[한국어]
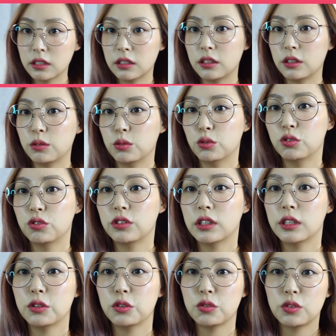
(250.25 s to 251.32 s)
그리고
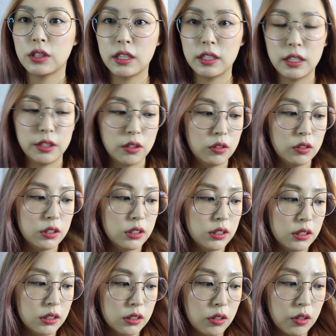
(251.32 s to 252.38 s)
중간중간에
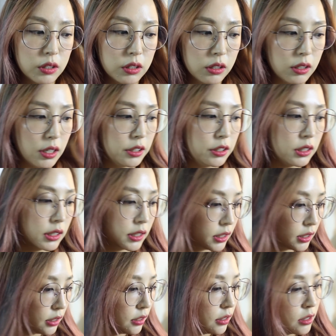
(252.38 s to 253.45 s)
넣은 더스티
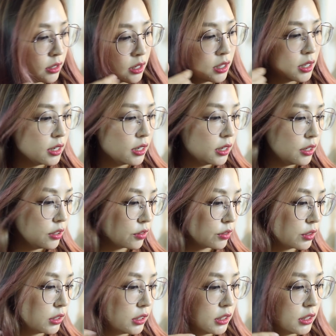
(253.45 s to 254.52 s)
애쉬는
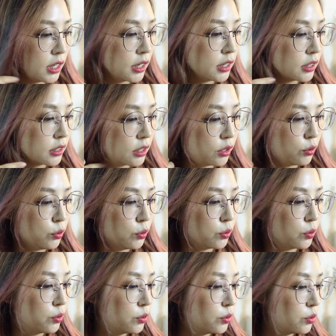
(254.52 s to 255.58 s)
역시 생각대로
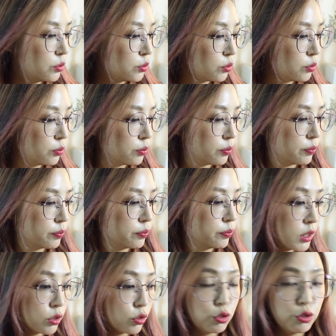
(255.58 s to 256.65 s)
좀
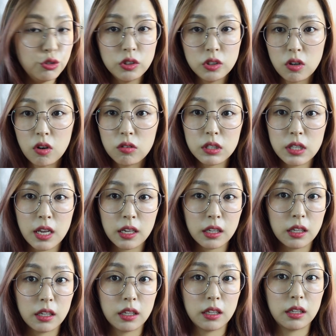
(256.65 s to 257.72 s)
군청색에
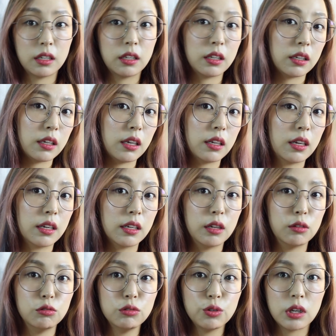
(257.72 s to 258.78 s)

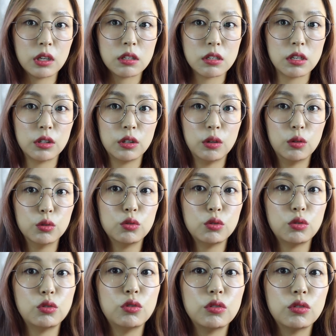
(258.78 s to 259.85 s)
가까운 굉장히
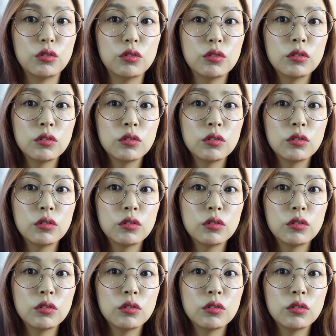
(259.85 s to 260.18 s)
어두운